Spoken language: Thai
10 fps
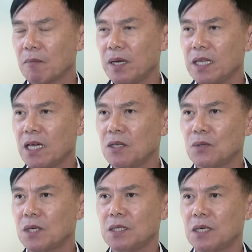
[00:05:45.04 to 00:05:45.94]
ไม่ใช่อยู่
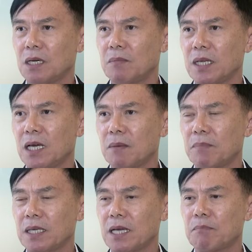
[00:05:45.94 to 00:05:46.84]
เฉยๆไม่ได้ไป
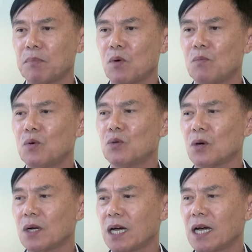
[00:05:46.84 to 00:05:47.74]
จับกลุ่มผู้ต้
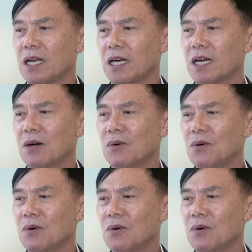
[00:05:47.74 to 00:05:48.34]
องหาแล้วเขา